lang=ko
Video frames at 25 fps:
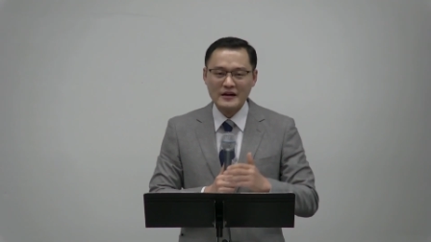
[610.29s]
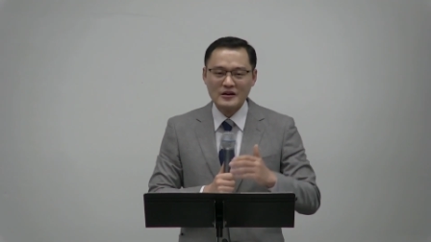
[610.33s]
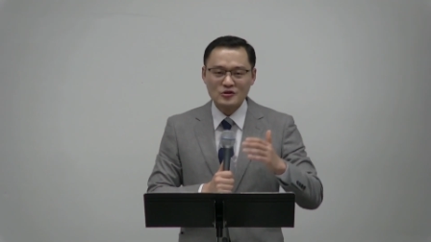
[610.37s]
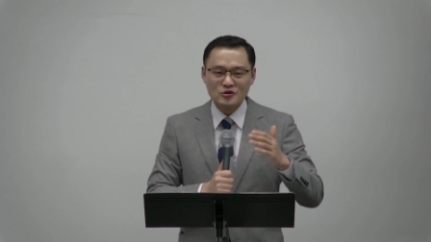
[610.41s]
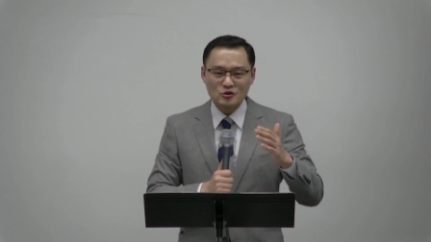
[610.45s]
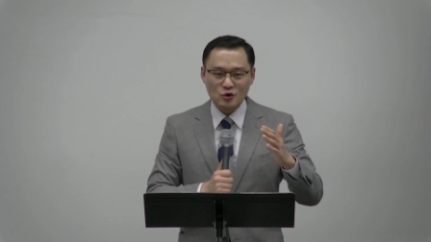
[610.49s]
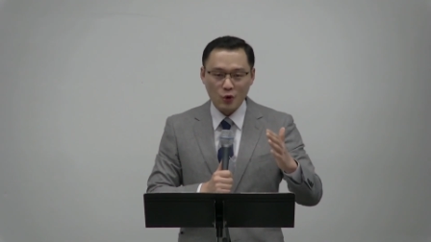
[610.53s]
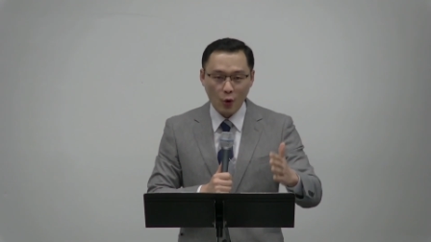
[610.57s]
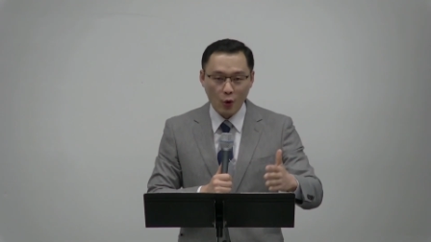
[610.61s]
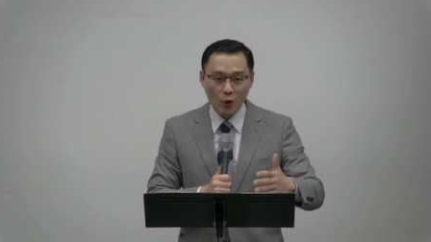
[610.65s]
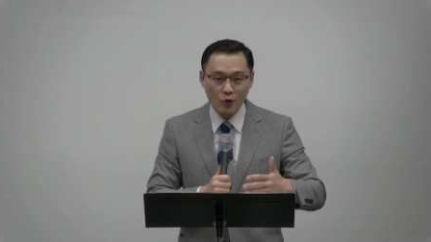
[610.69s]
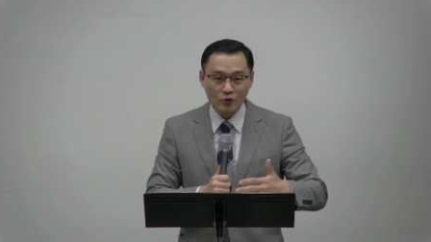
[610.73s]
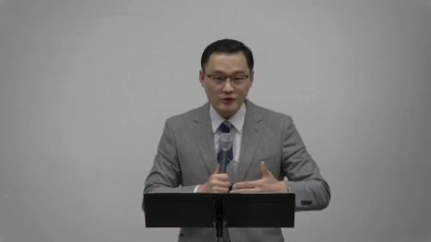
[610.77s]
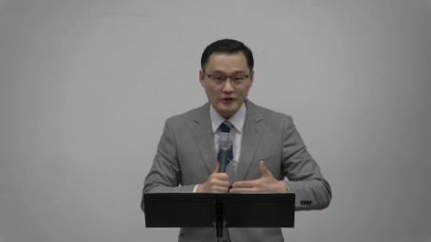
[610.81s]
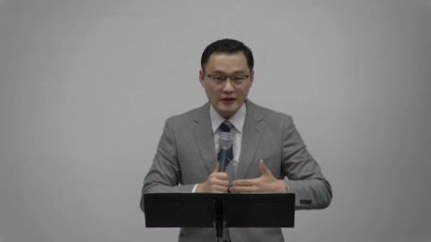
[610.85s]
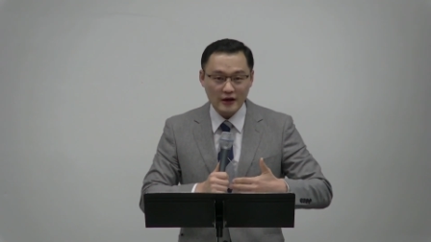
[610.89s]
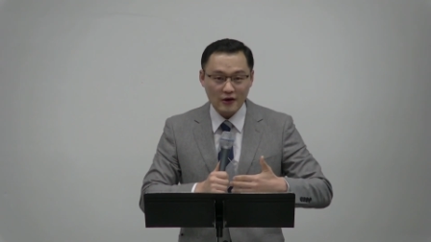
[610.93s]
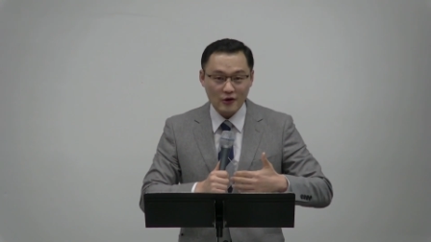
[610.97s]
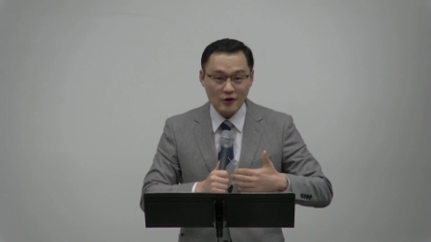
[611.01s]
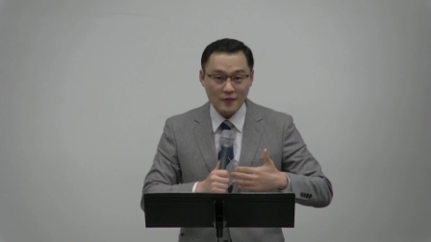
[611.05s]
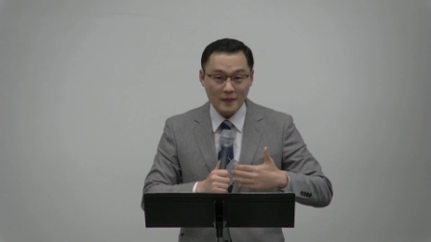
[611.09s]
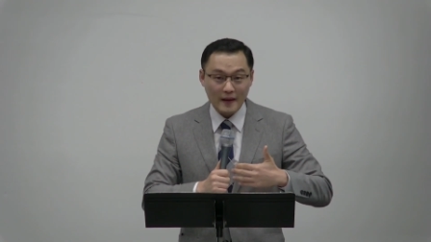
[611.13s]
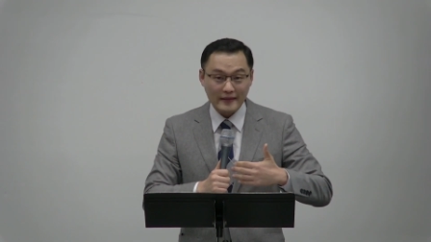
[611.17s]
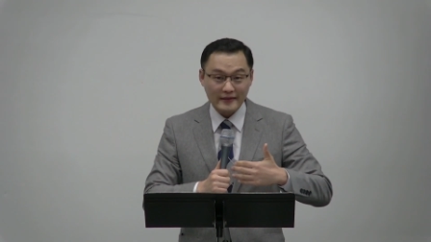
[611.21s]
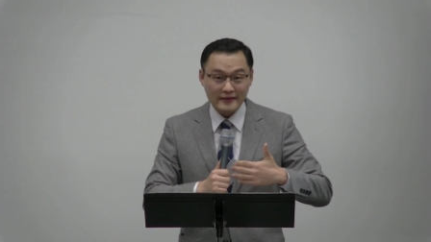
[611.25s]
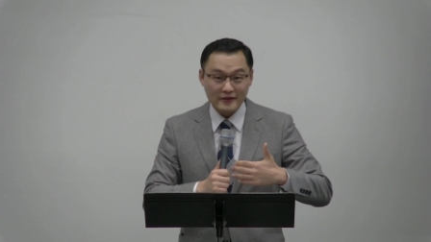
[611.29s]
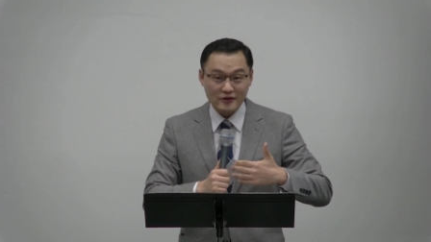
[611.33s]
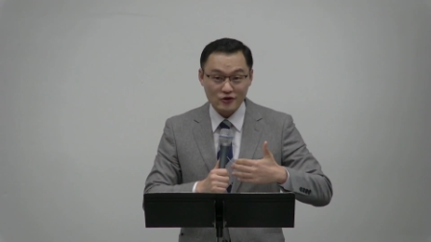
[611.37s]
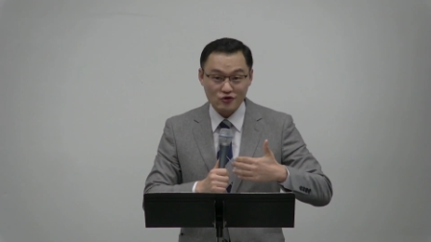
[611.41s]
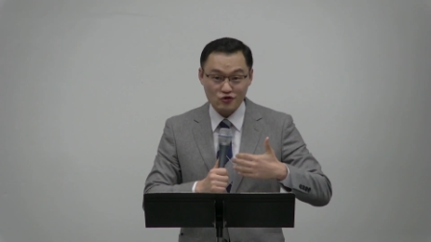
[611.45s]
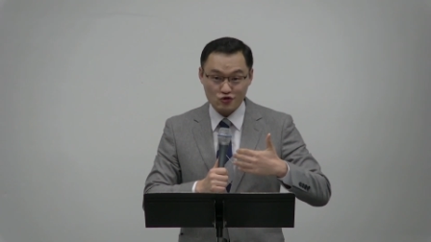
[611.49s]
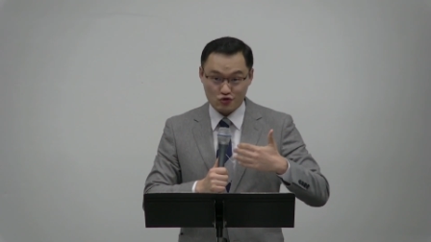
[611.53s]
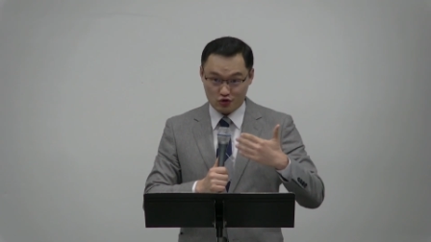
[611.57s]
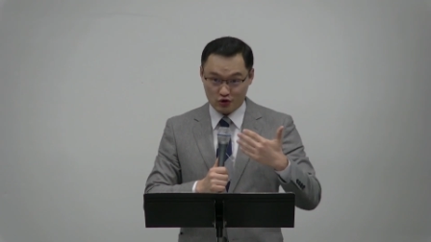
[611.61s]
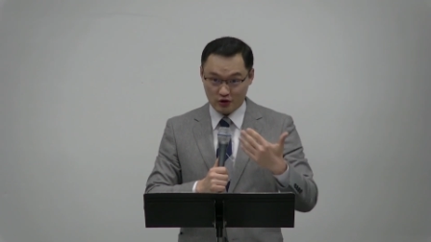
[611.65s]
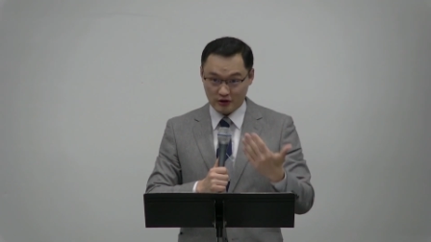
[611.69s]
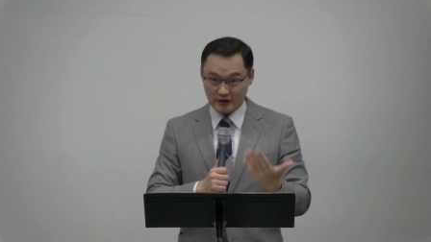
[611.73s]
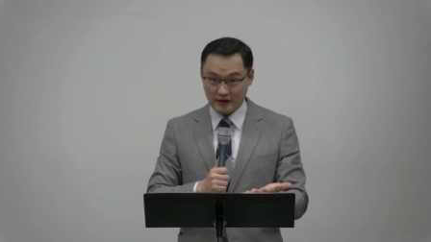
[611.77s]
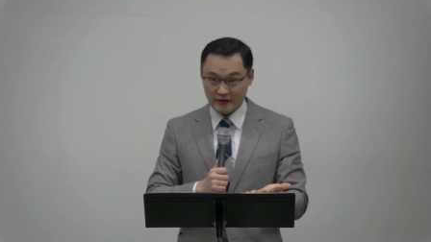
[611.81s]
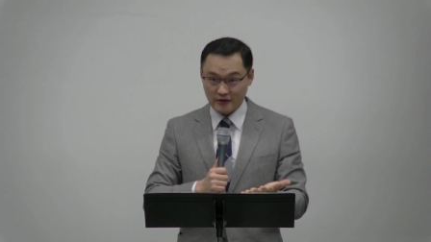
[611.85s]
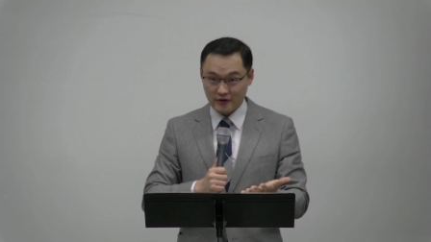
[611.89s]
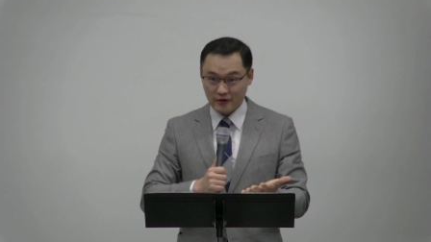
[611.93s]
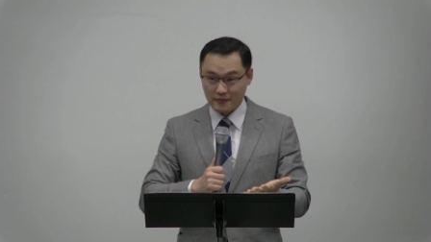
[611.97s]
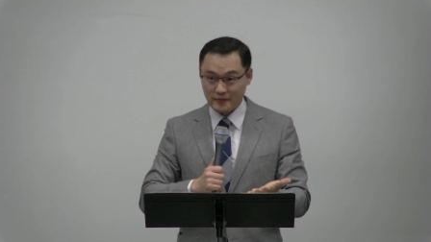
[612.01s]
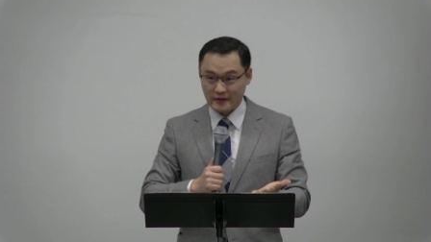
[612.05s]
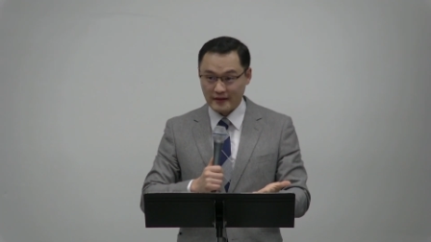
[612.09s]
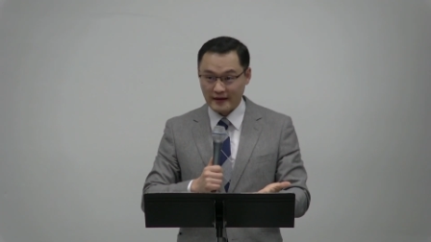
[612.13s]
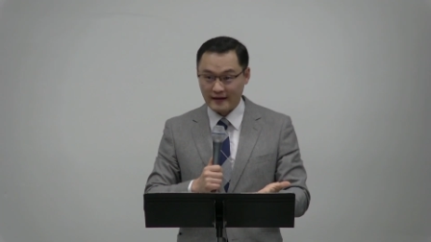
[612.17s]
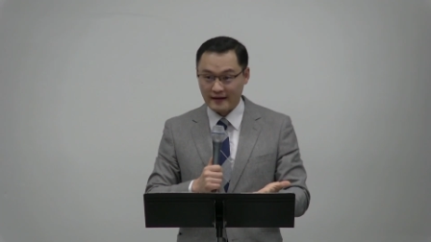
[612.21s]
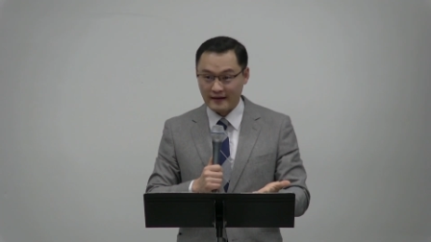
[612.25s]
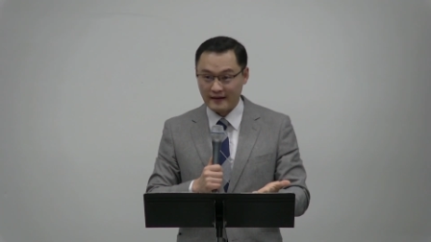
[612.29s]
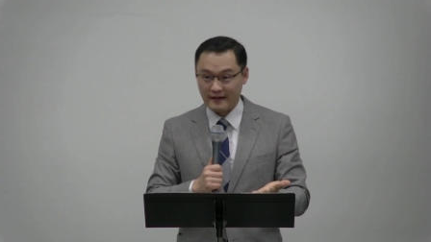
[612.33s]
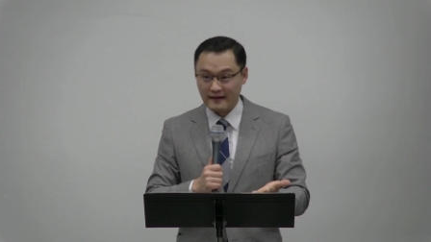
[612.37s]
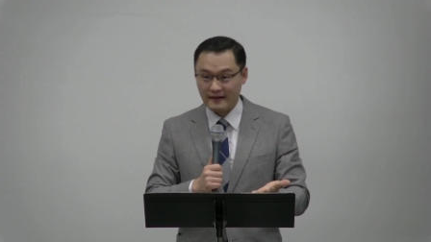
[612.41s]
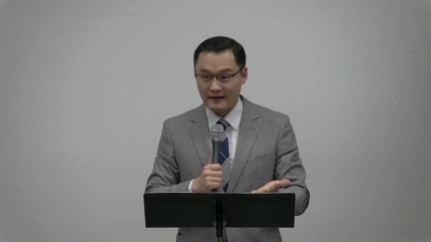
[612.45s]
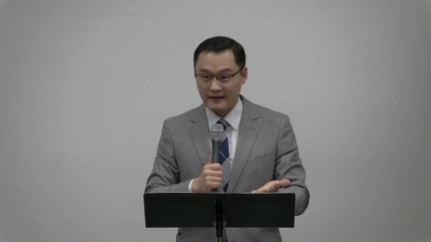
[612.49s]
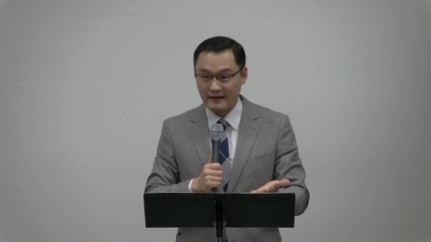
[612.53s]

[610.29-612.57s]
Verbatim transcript: 좋은 땅으로 만들어 주셨다는 겁니다.